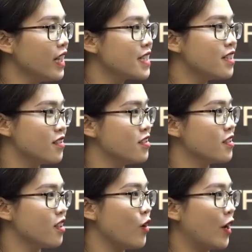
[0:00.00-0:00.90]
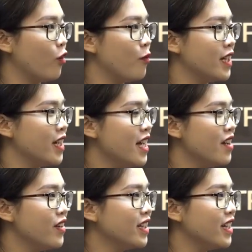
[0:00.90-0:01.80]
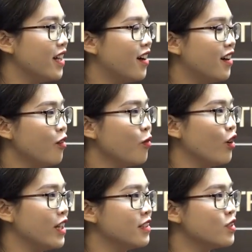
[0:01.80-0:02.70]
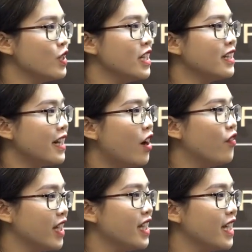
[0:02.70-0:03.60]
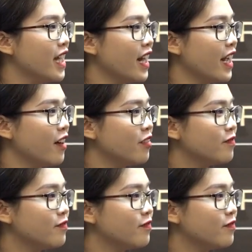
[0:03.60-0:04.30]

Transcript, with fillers: những cái sở trường sở đoàn của mình. Vậy thì ờ, ông có ý, ờ, suy nghĩ như thế nào về cái ý kiến này ạ?